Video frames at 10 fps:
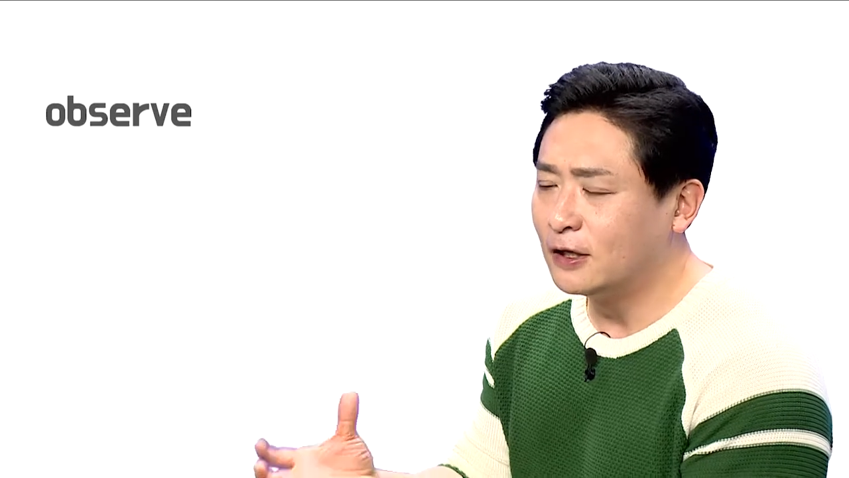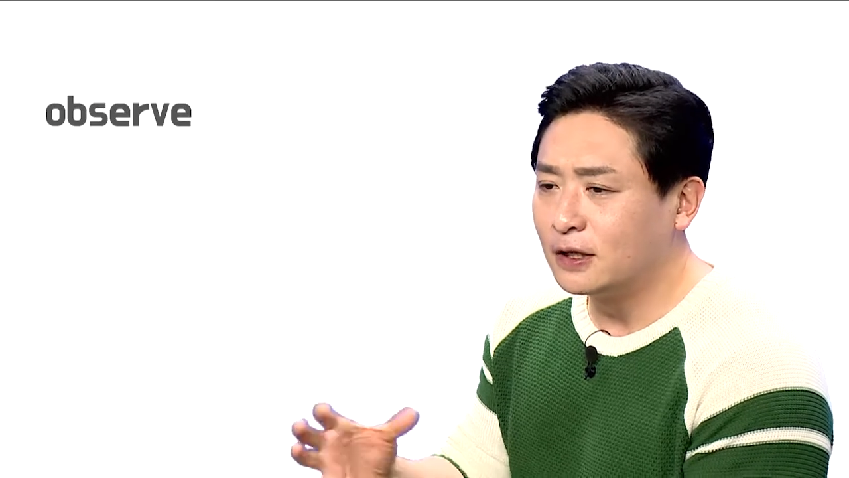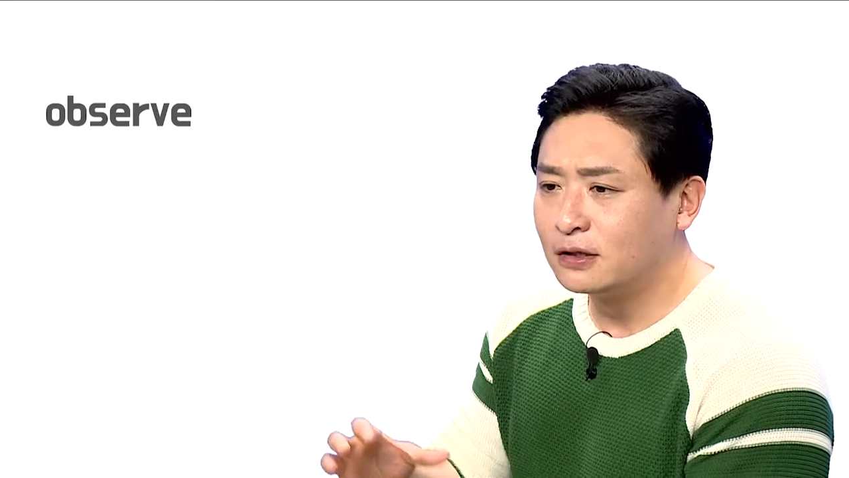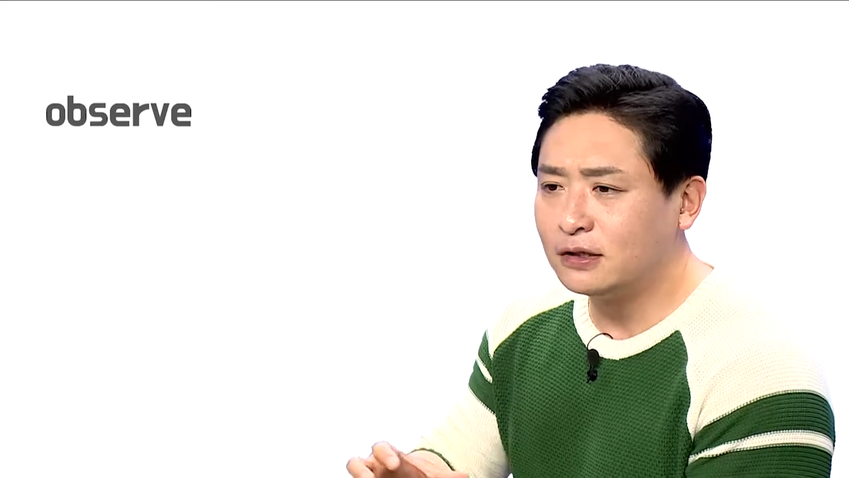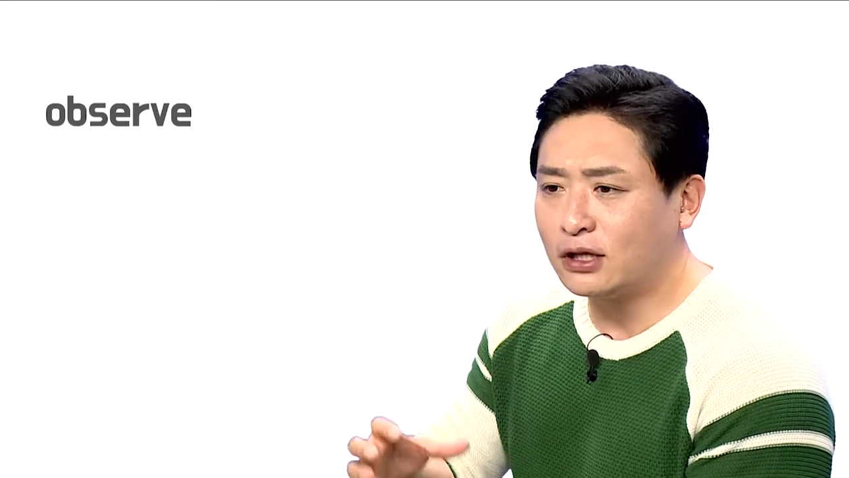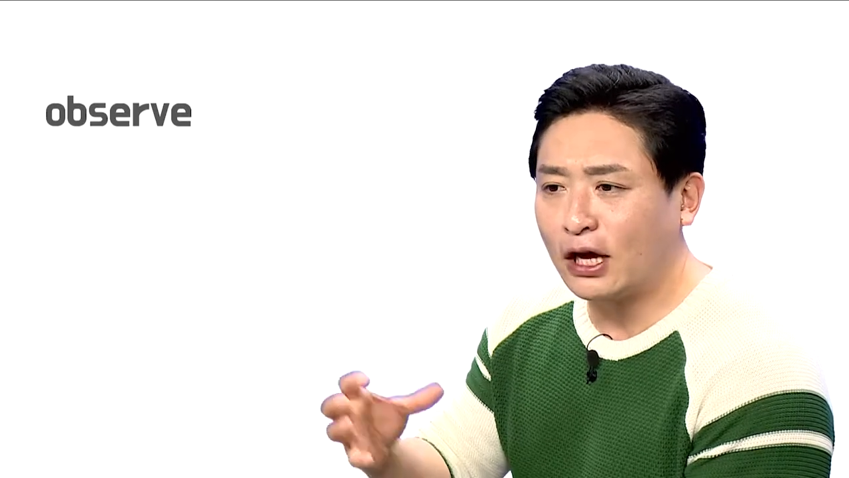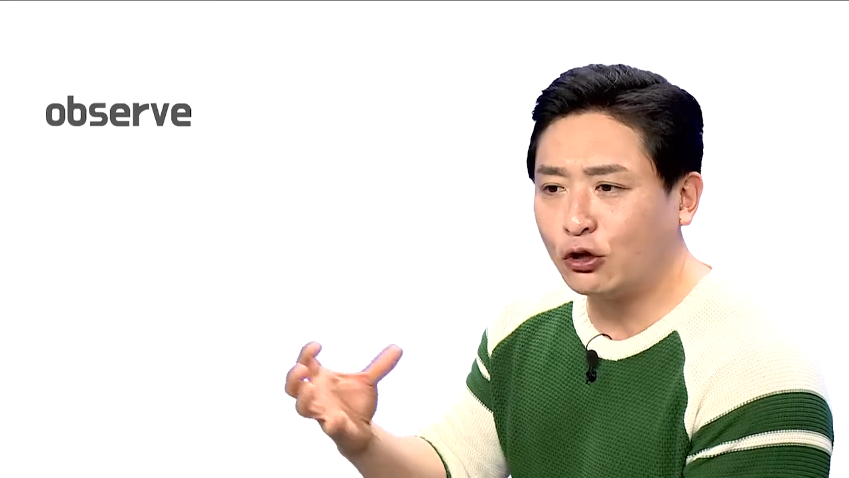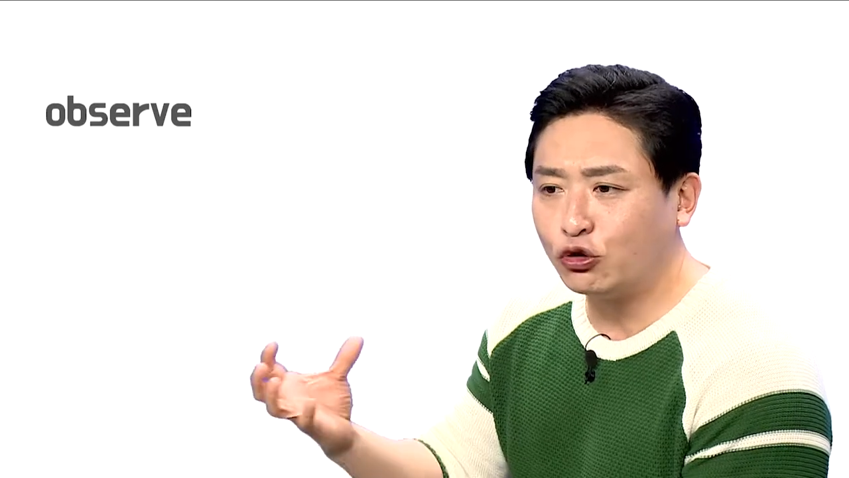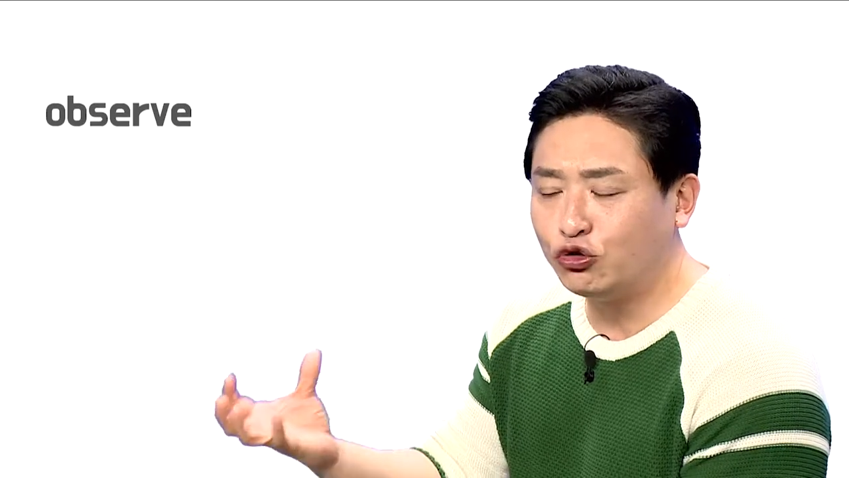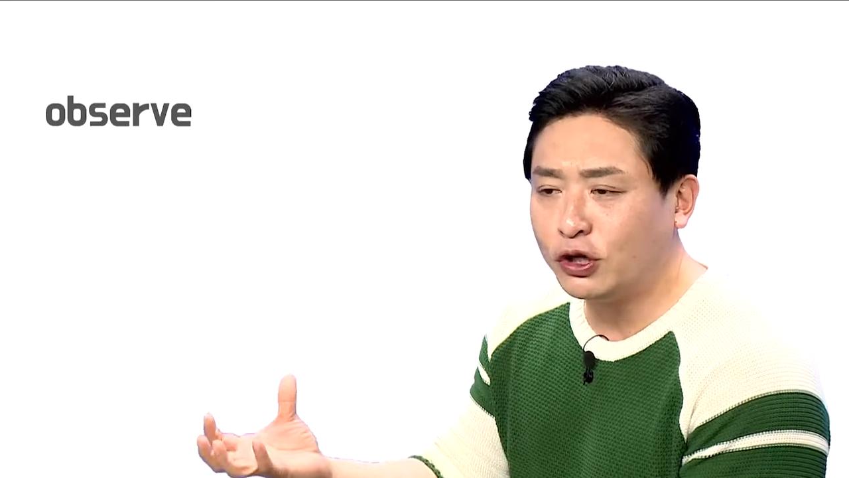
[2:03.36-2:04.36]
그
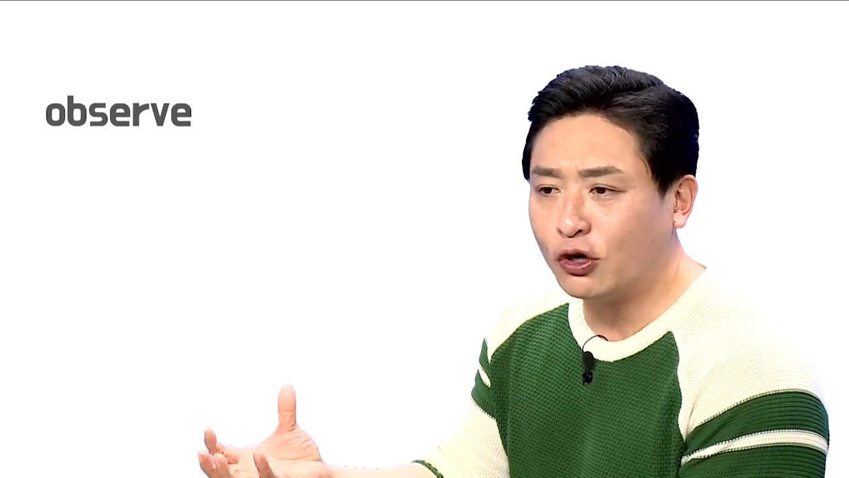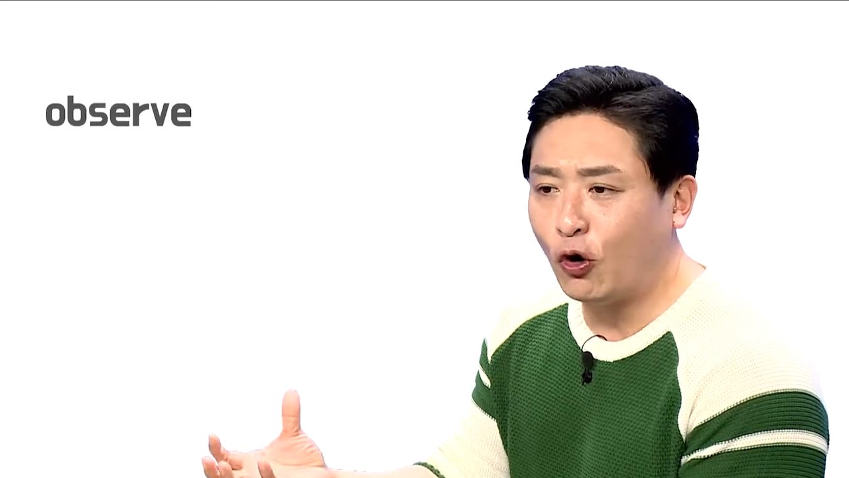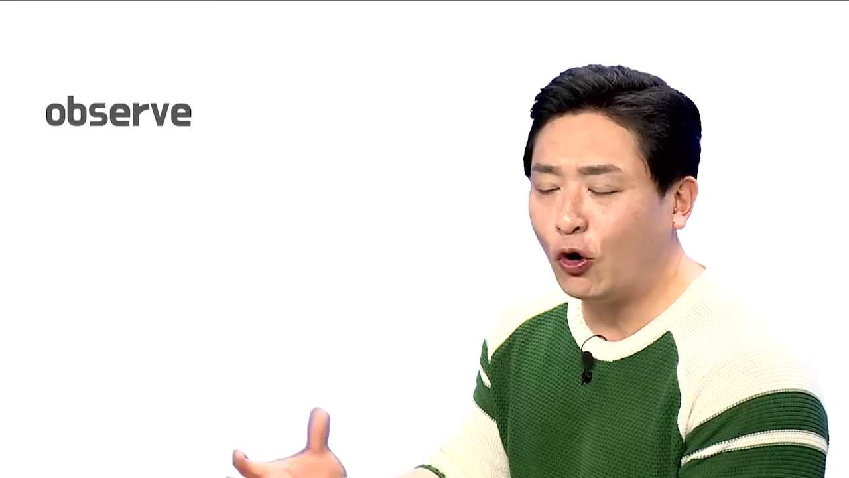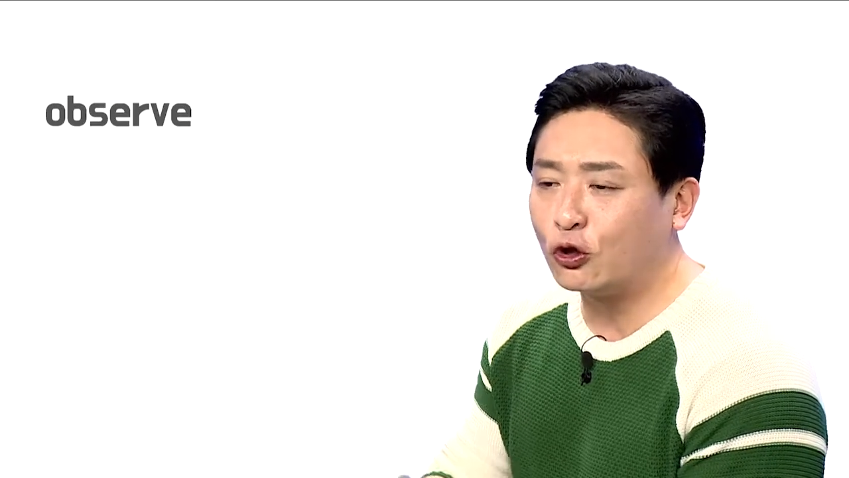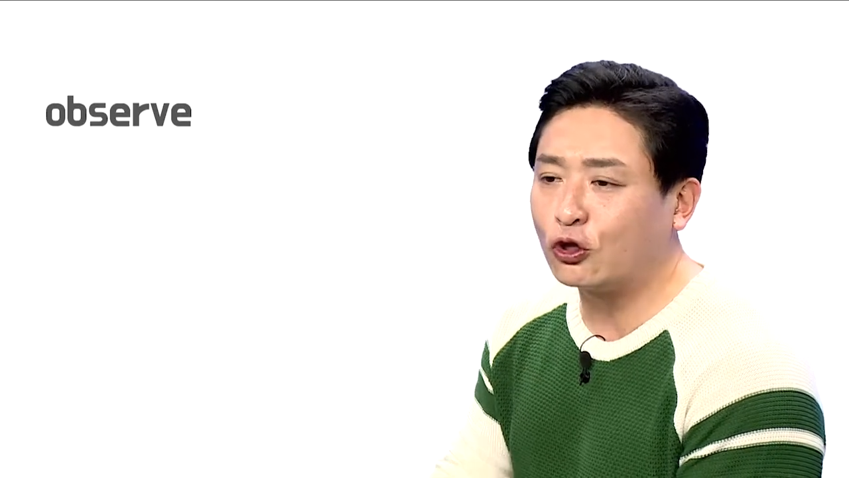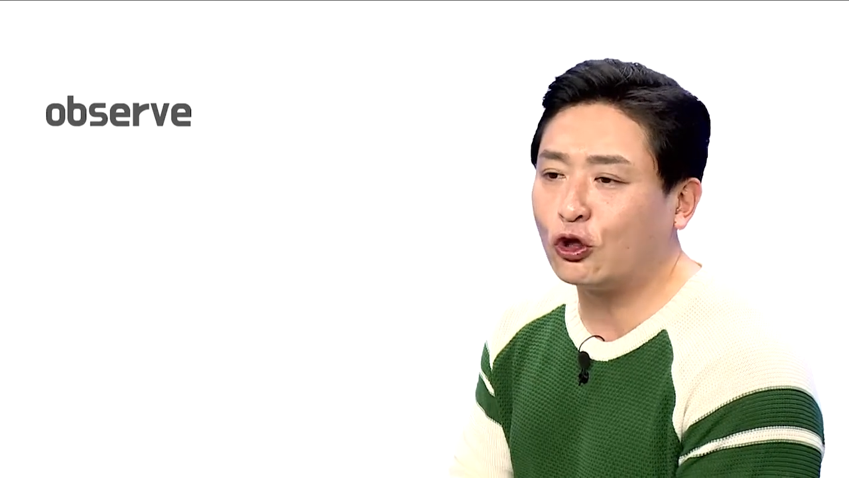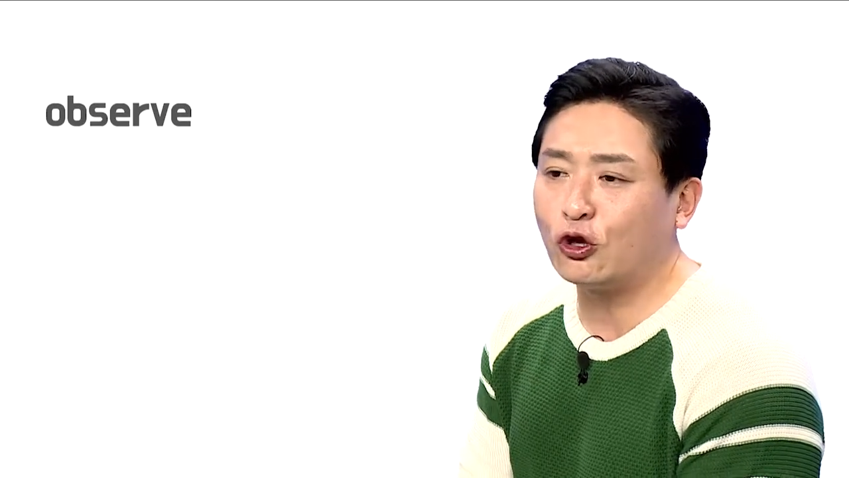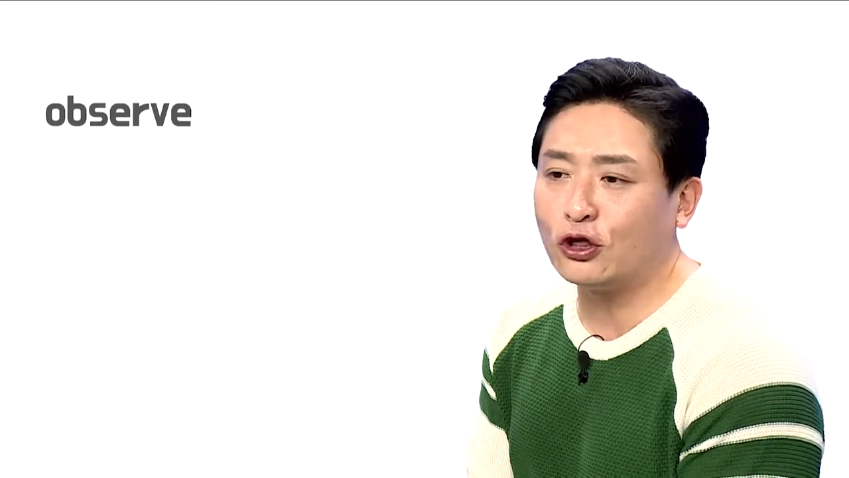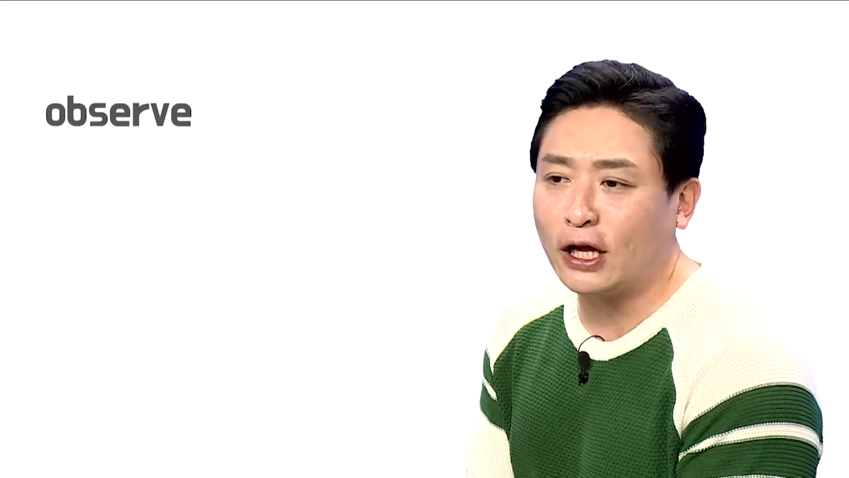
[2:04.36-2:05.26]
단어 뒤에는 어떤